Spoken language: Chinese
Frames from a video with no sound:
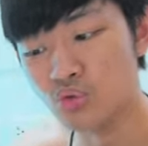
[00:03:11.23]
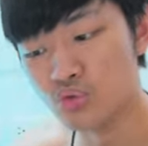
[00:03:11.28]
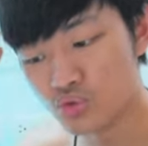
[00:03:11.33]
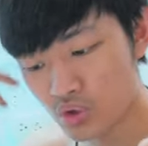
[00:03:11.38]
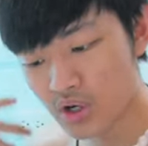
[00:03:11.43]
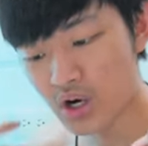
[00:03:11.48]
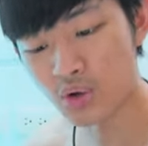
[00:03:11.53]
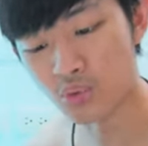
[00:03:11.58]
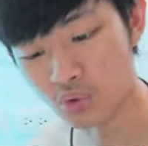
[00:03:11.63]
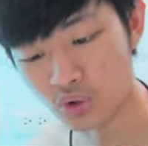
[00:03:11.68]
虽
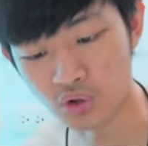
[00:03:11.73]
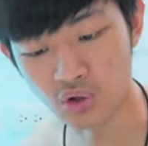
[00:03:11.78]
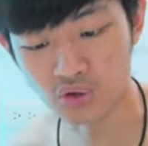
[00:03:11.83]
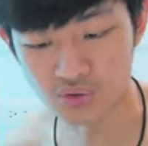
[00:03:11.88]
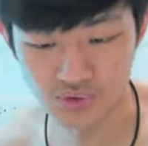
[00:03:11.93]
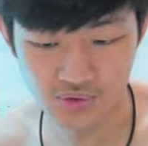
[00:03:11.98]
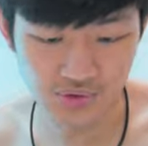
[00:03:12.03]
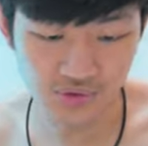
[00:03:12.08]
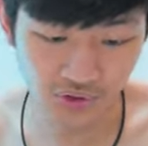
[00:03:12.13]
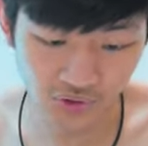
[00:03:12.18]
然我工
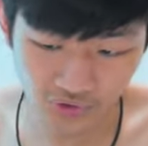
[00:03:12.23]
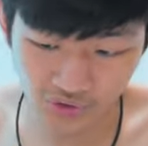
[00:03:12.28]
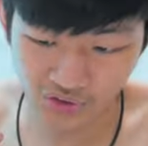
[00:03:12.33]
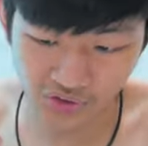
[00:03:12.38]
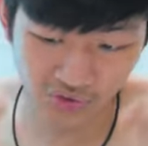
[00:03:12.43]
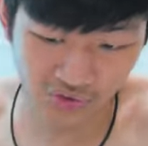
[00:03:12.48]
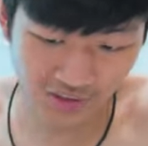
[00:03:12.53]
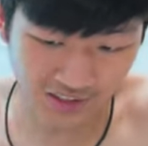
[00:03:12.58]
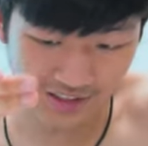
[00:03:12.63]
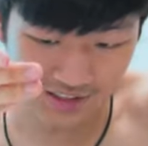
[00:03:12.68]
具都有，
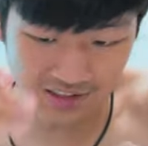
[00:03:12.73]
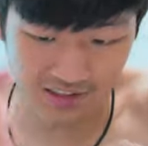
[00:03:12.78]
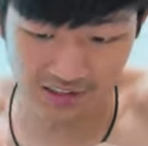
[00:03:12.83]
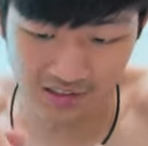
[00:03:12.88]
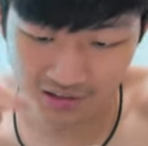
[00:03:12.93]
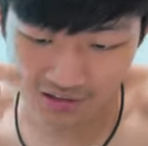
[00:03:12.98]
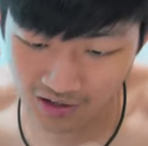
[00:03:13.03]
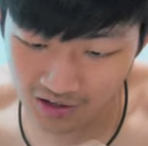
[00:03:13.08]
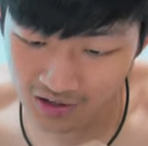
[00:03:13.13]
但是